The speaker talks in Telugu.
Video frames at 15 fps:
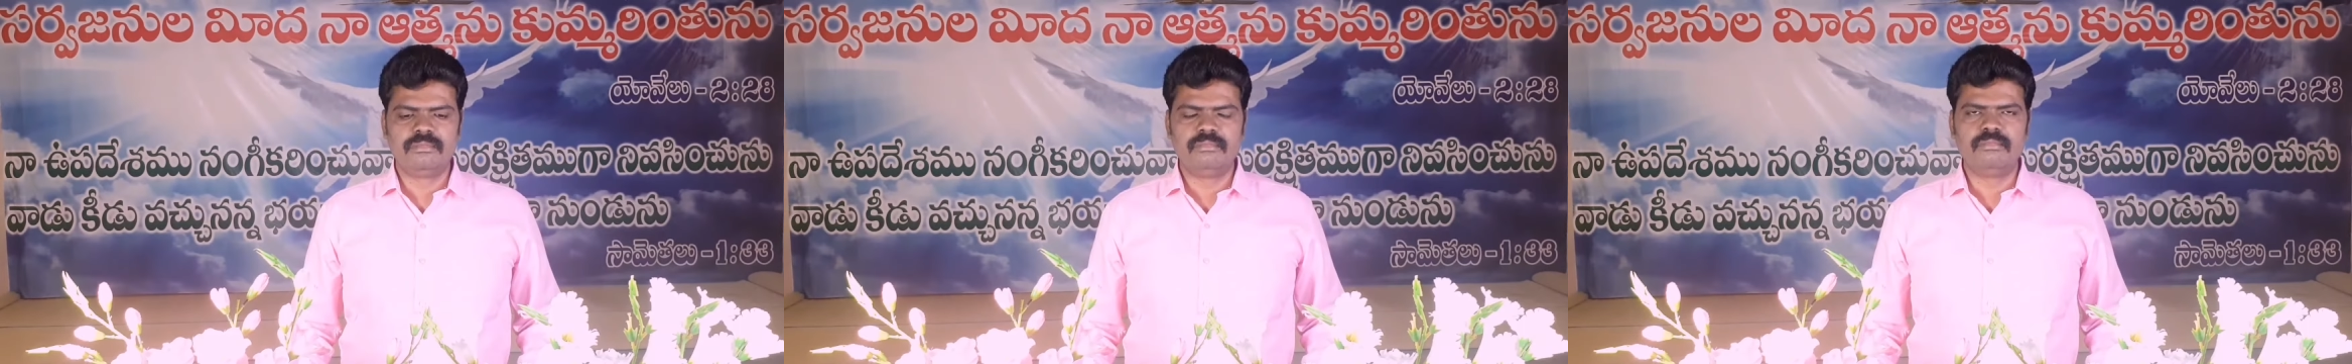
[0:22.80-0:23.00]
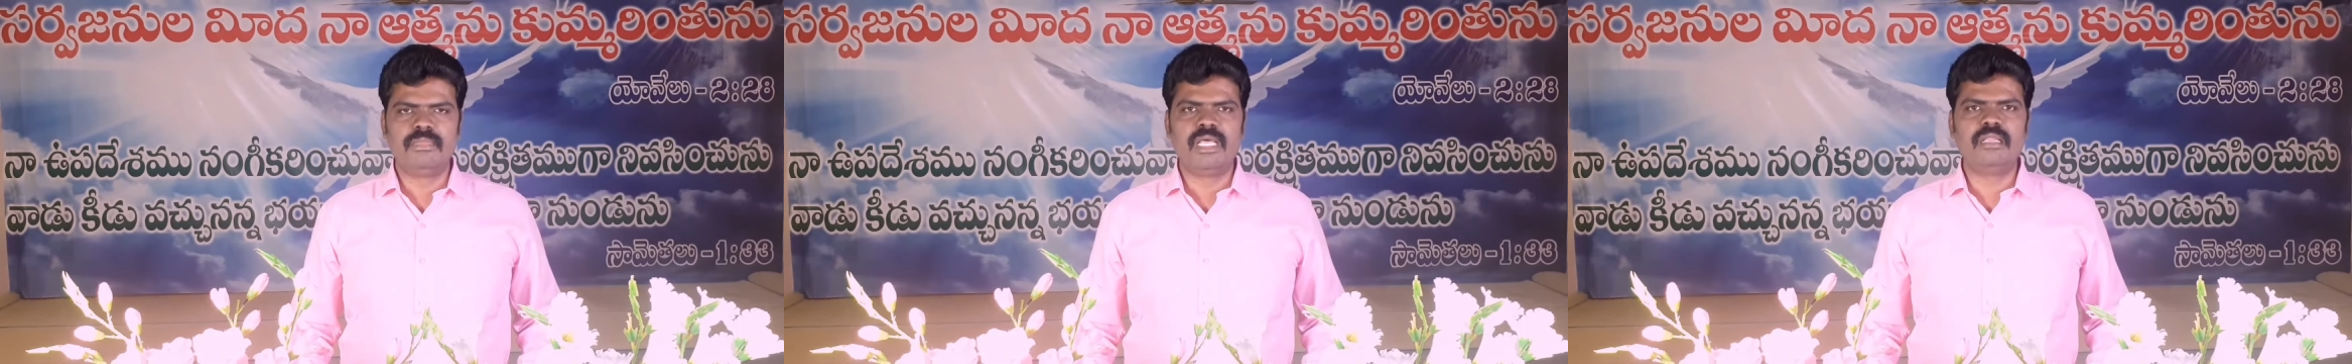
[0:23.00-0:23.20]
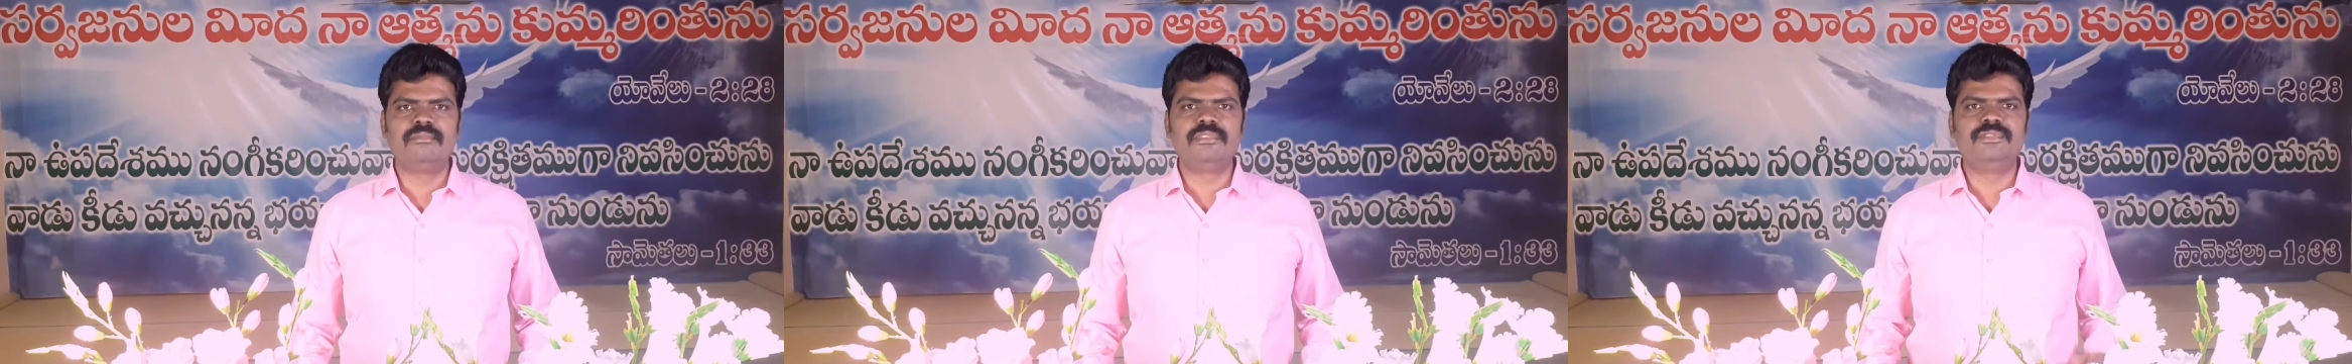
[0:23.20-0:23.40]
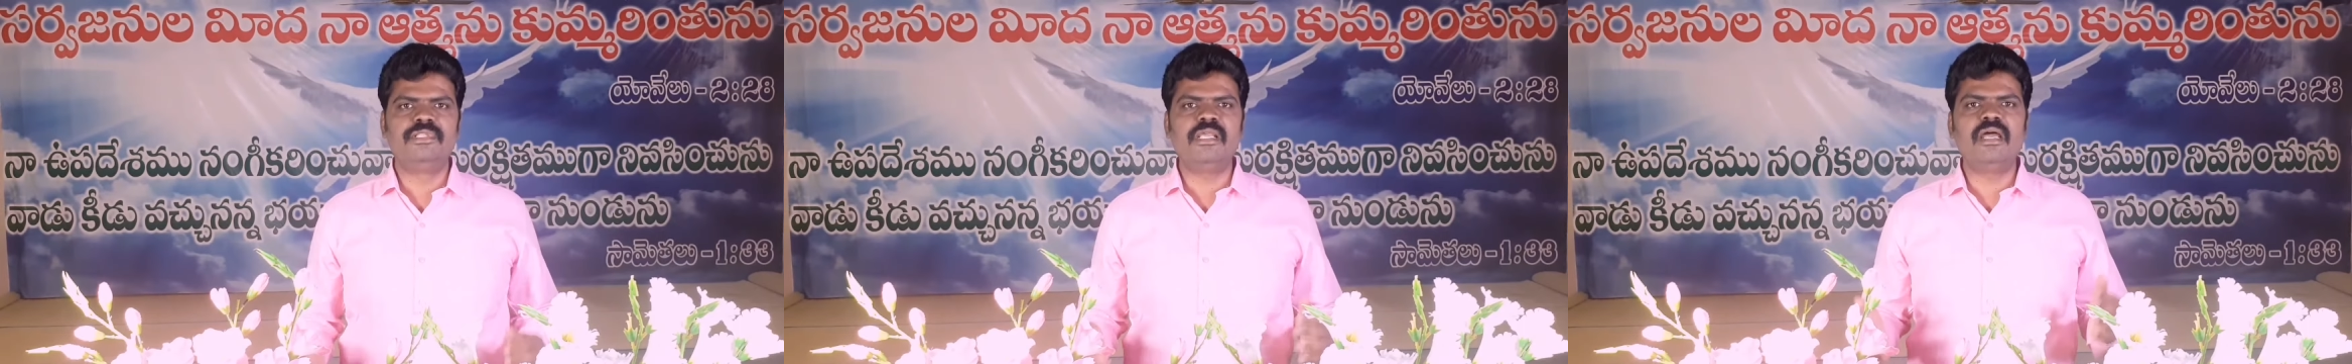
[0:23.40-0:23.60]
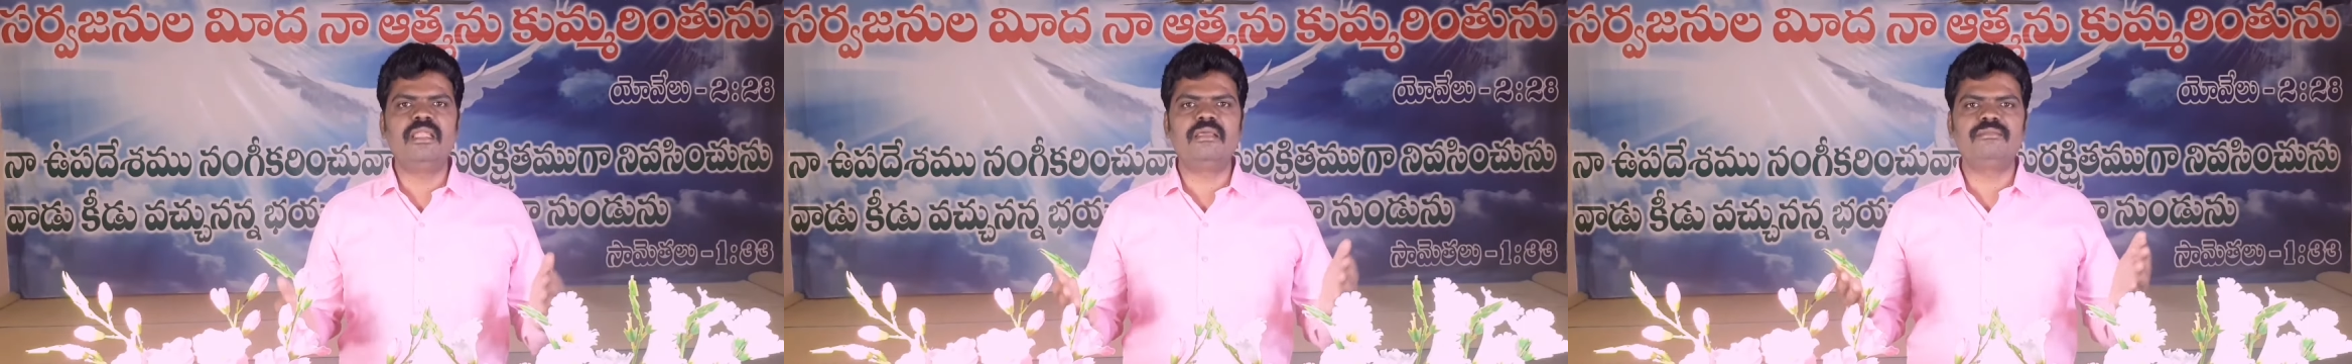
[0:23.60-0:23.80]
మనం
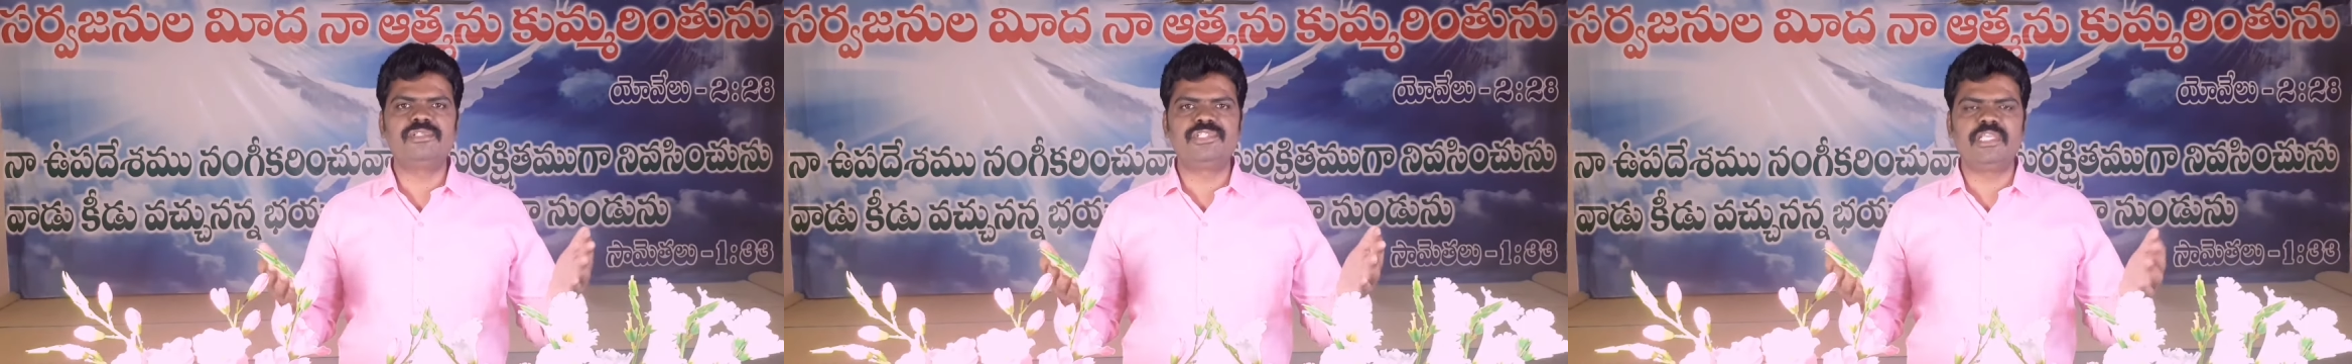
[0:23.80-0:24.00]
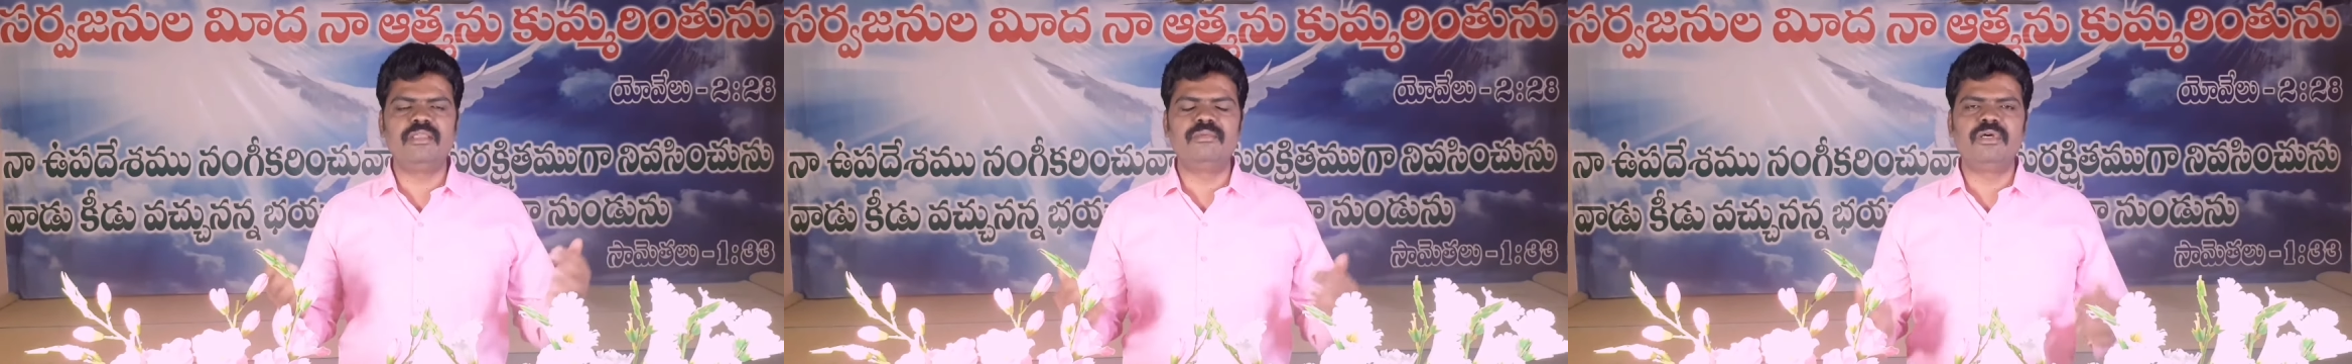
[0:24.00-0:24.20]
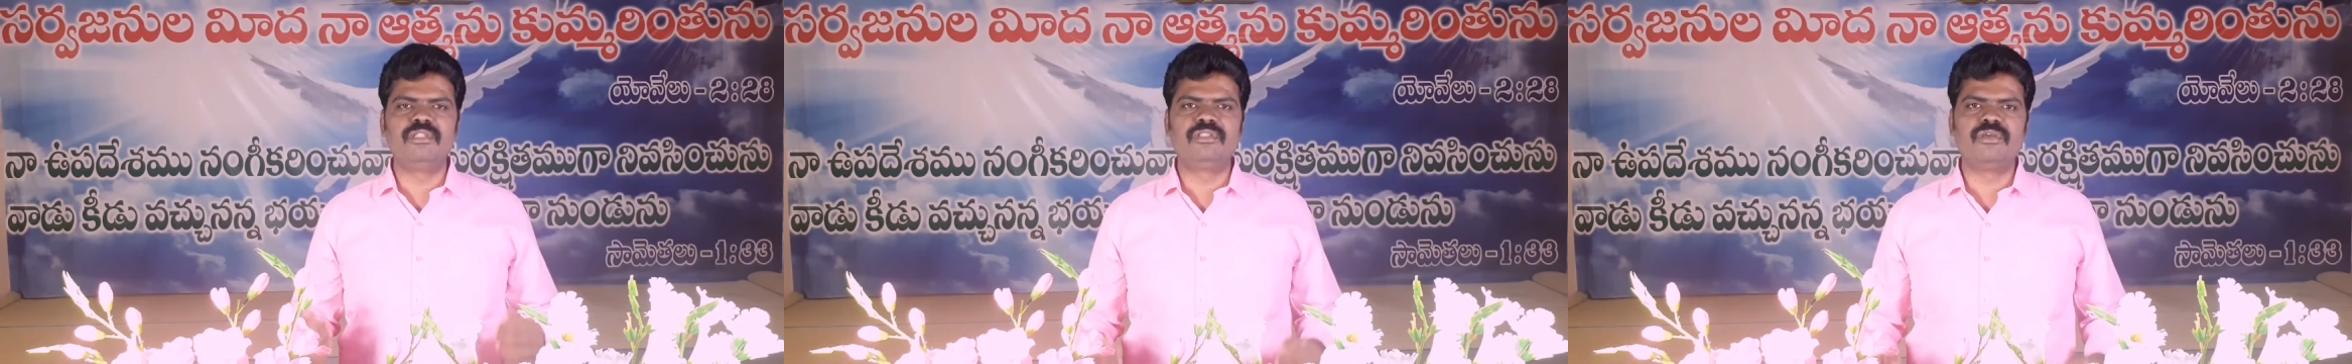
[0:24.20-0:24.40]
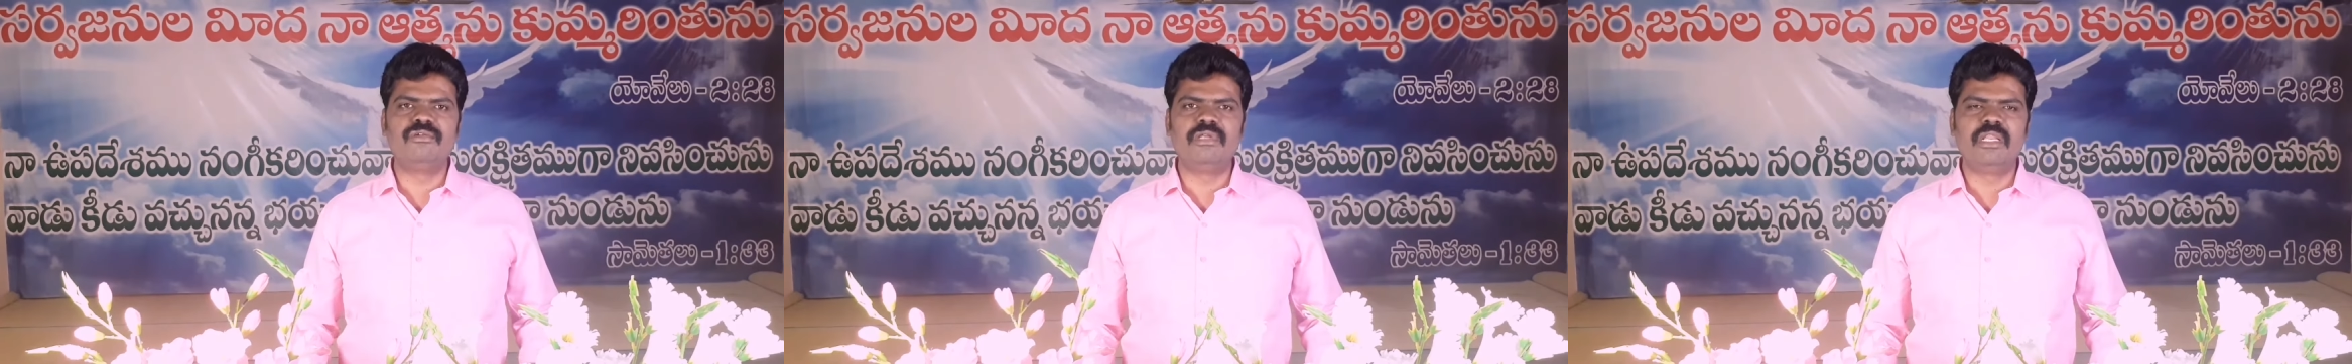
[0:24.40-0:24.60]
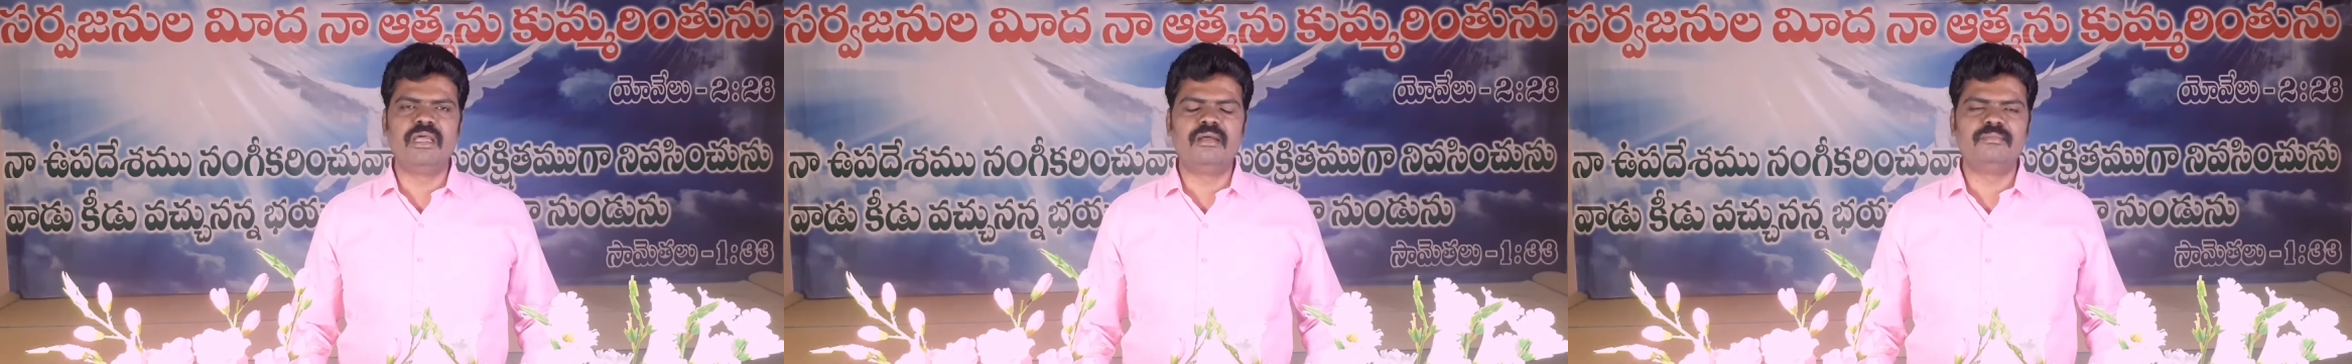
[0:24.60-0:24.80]
ధ్యానం చేయబోతూ
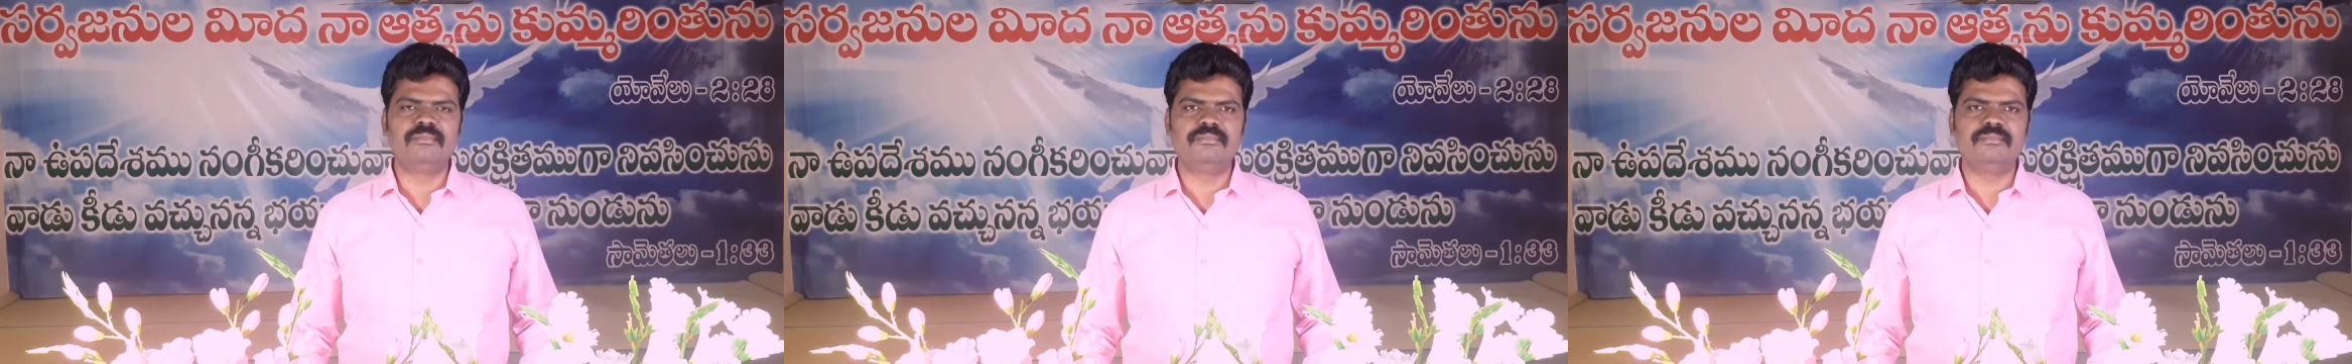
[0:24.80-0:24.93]
ఉన్నాం